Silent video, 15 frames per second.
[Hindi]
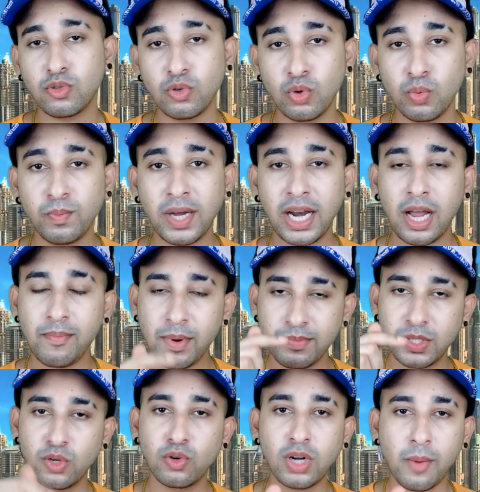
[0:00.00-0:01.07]
ग्रुप का नाम आप
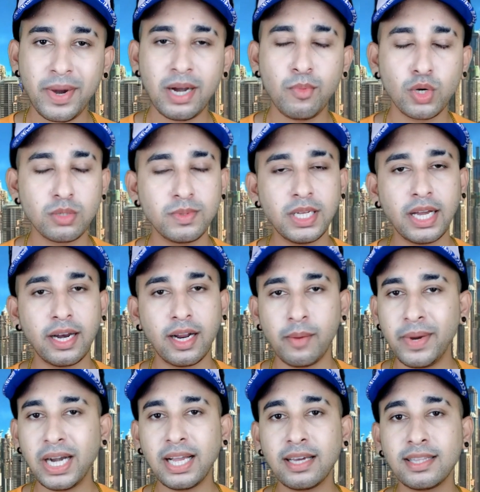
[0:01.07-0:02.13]
जरूर कमेंट बॉक्स में जाकर
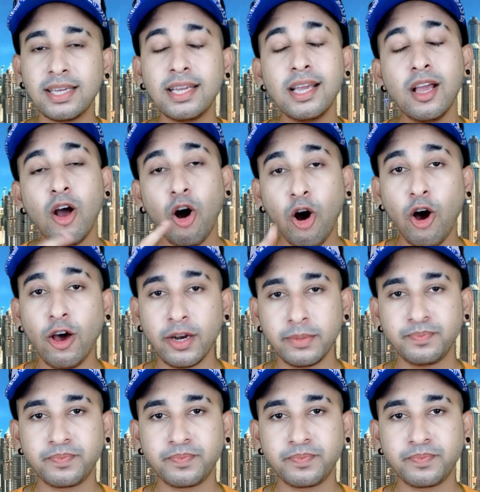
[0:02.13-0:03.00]
कमेंट कर दें और